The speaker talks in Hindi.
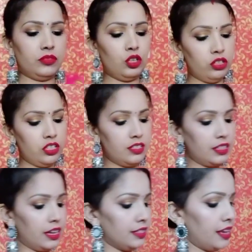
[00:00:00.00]
कुछ इस
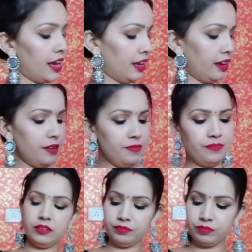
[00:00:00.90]
तरह से आएगा
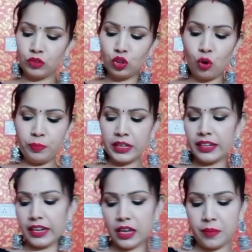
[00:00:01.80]
तो ओपन
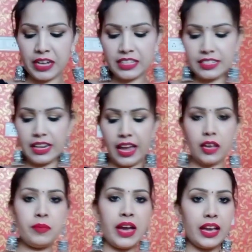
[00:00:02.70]
करने के बाद इस
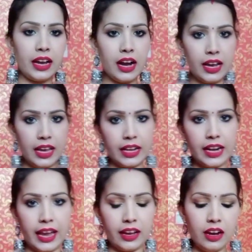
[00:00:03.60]
लहंगे में आएगा एक
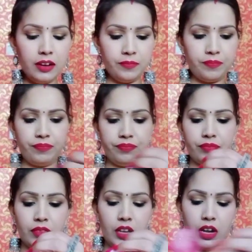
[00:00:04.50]
लहंगा
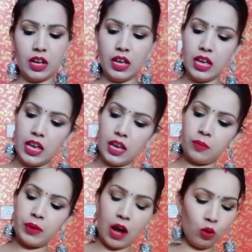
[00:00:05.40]

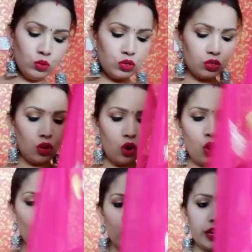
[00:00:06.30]
एक ब्लाउज
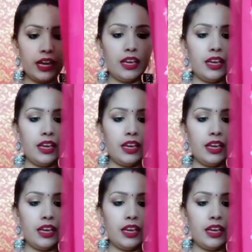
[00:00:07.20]
और एक